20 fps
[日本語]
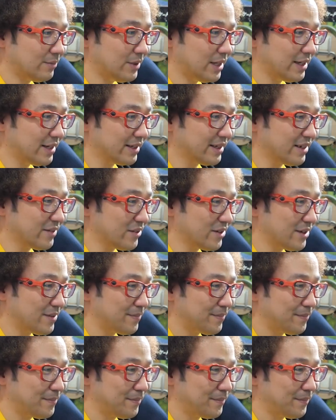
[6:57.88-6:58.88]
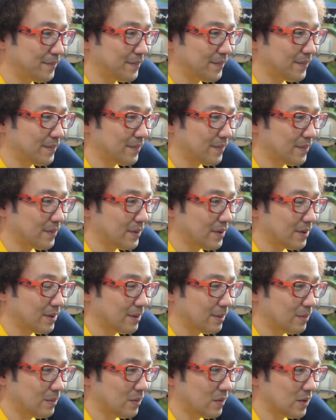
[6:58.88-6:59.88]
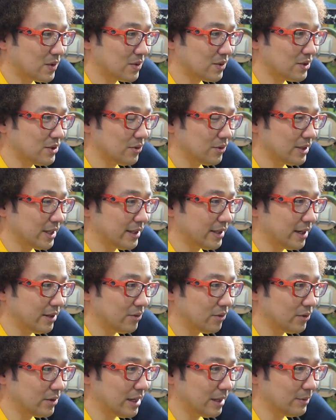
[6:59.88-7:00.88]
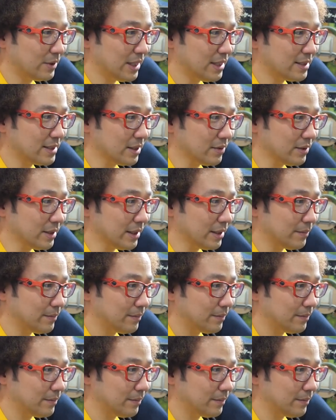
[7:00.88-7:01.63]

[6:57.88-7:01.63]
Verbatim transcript: と危ないかなこれ。もう少し強くなってないと本当危ないんですけどね。